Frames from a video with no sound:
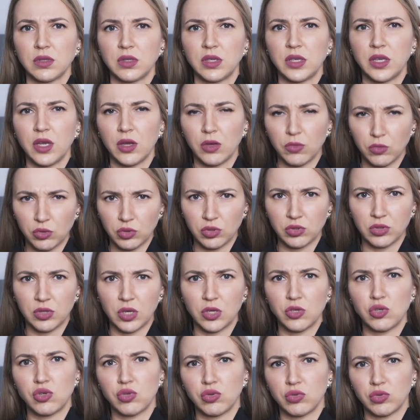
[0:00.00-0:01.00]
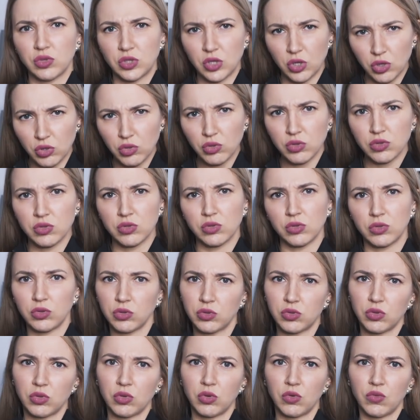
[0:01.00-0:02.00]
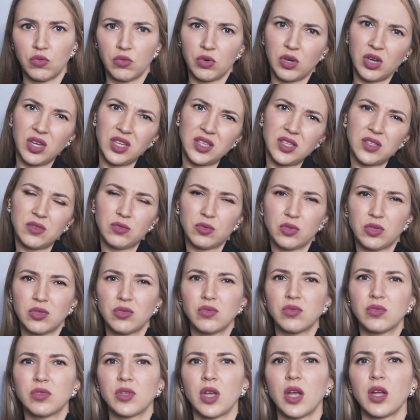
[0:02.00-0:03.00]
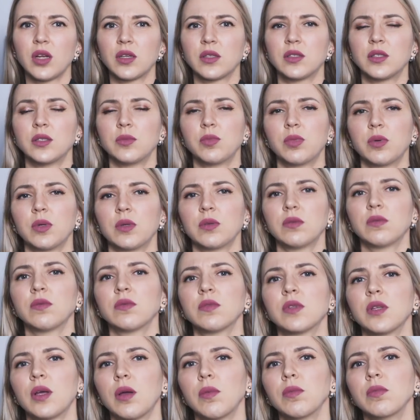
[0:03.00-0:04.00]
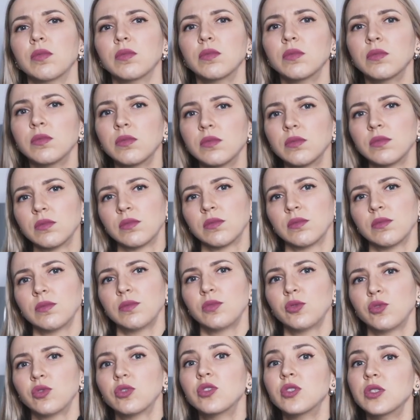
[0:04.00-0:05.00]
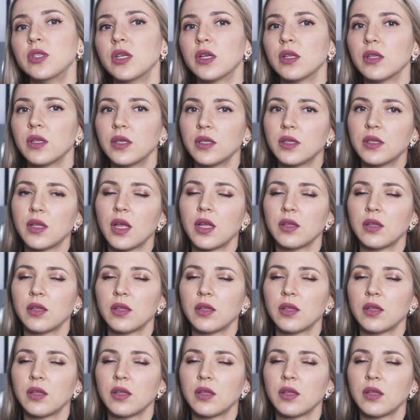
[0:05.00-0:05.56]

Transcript: Я вот хочу серьезную татуировку, а это вот, ну, так, типа, там, пусть делает